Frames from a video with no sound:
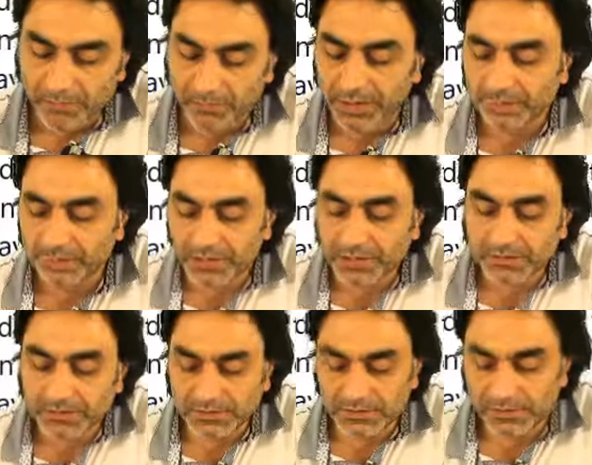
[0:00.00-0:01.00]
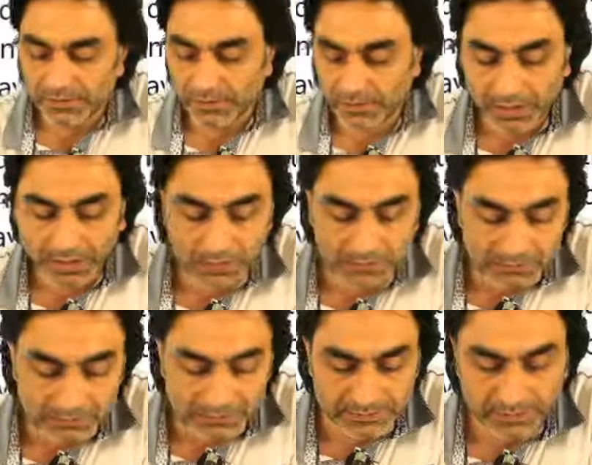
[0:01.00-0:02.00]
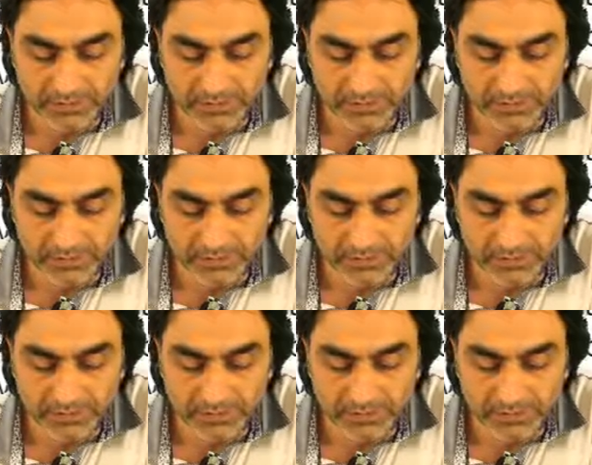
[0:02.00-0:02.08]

May we indeed be counted